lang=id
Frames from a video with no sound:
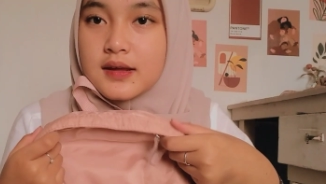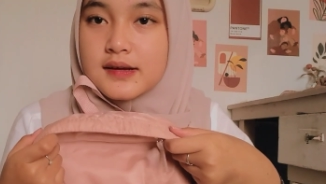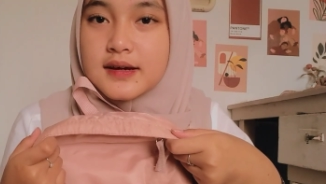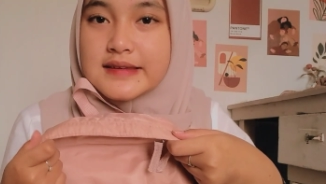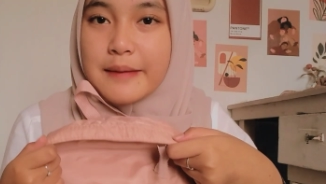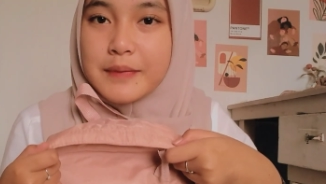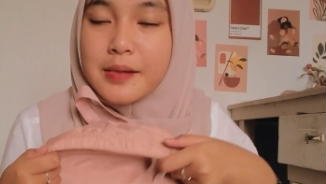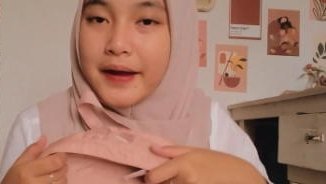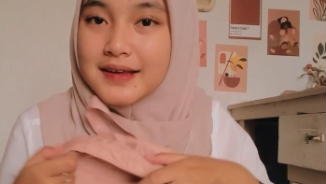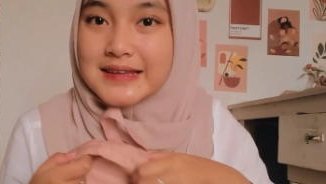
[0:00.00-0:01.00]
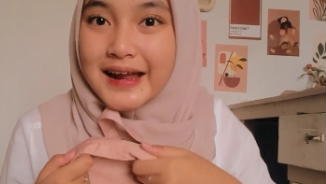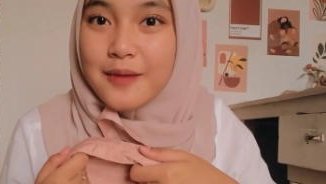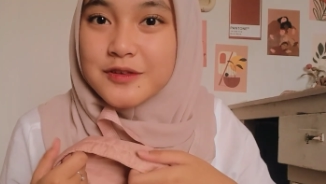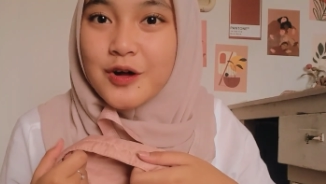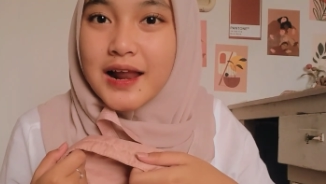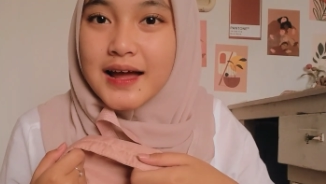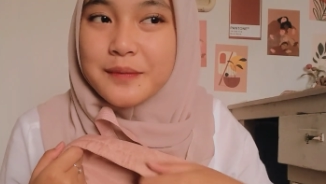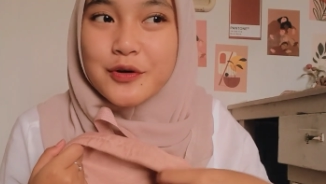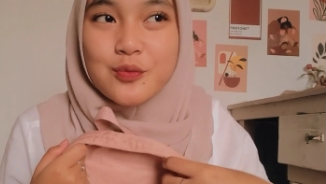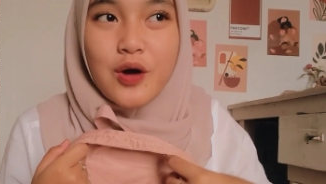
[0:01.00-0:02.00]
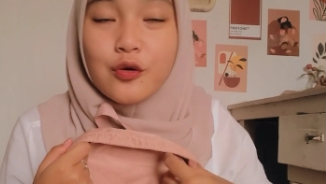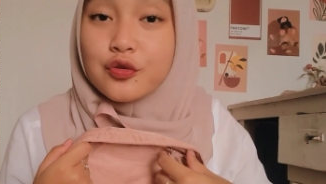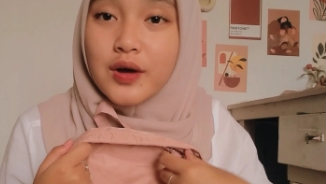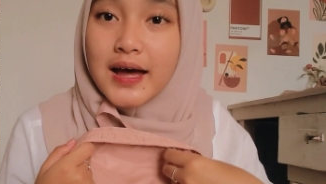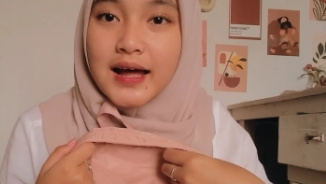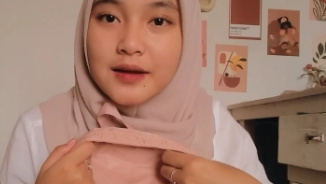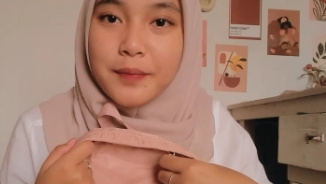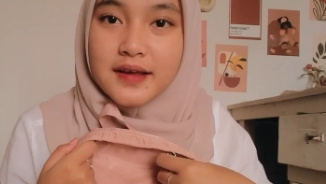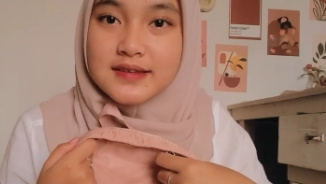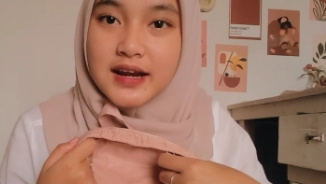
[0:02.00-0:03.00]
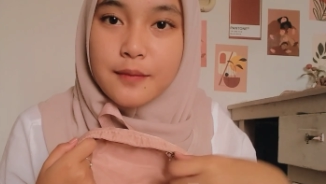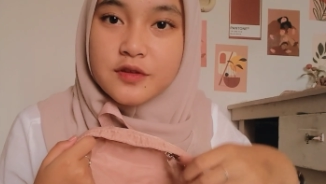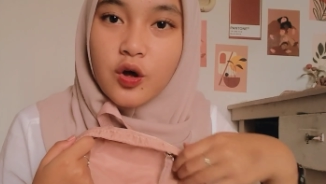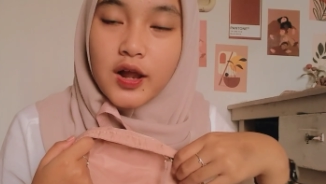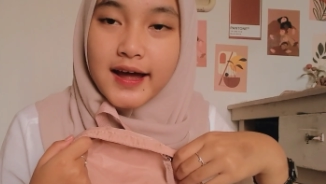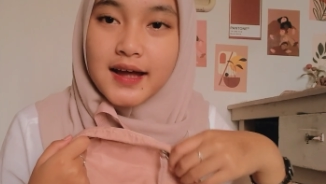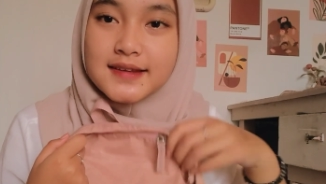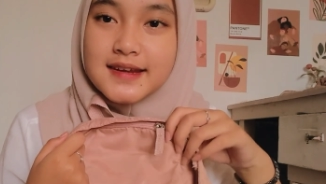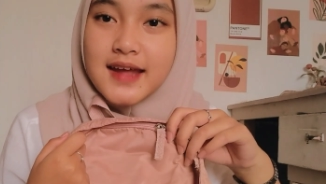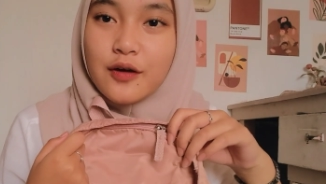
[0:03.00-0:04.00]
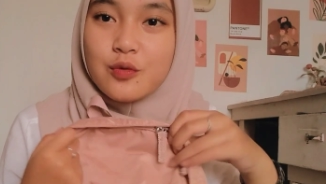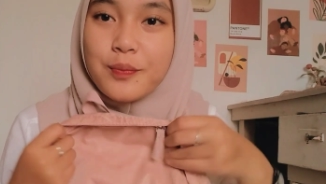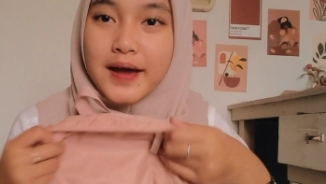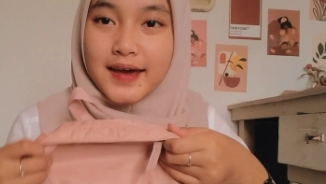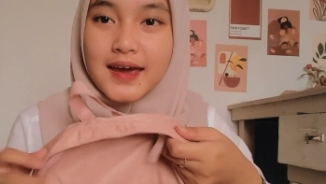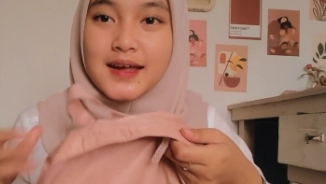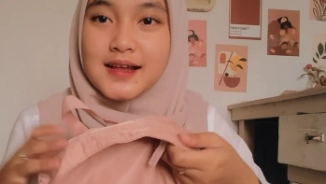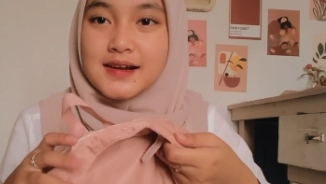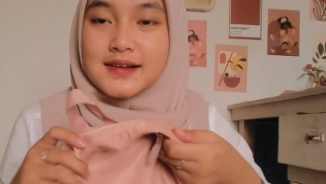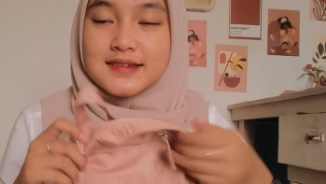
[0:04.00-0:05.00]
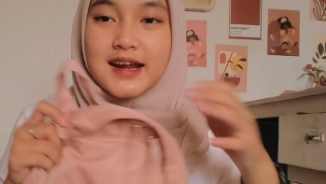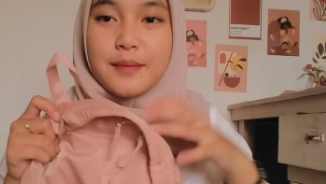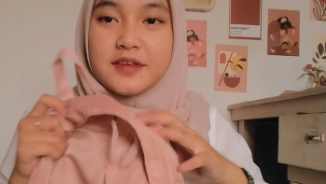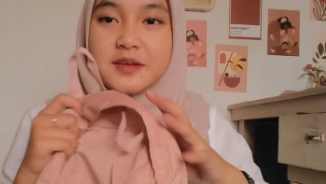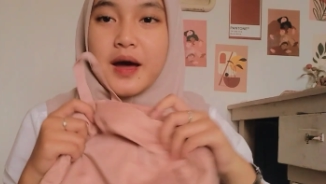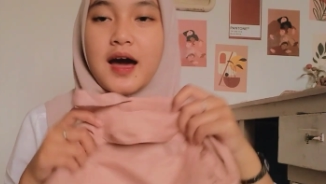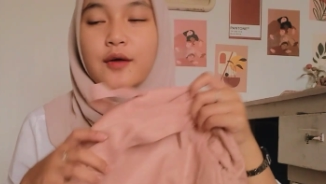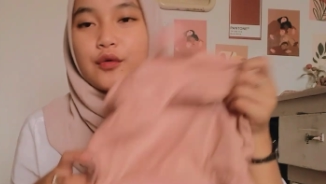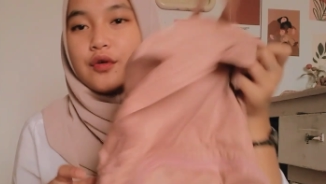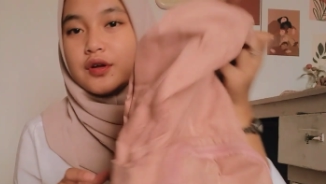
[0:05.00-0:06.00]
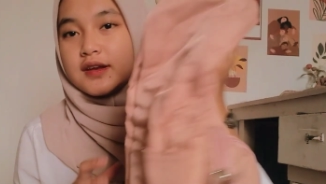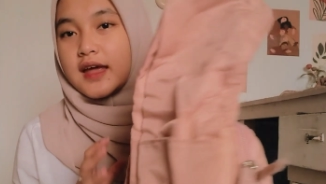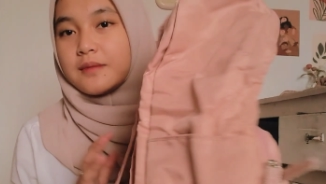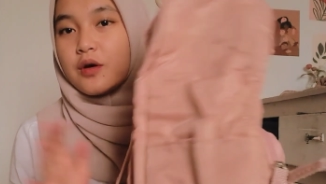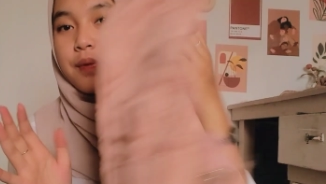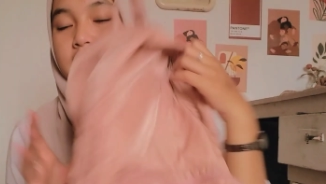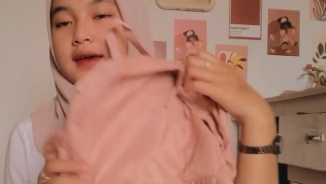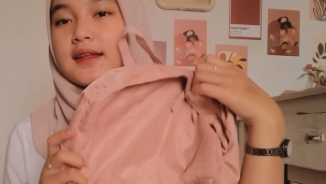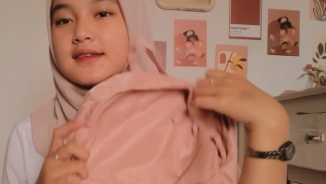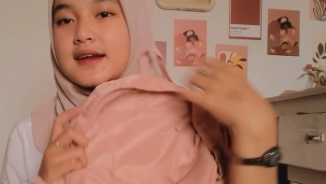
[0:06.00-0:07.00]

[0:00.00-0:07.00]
uh, sambil pakai seragam sekolah berhubung aku juga kangen pakai seragam sekolah jadi aku mau pakai seragam SMA aku dan mau pakai tas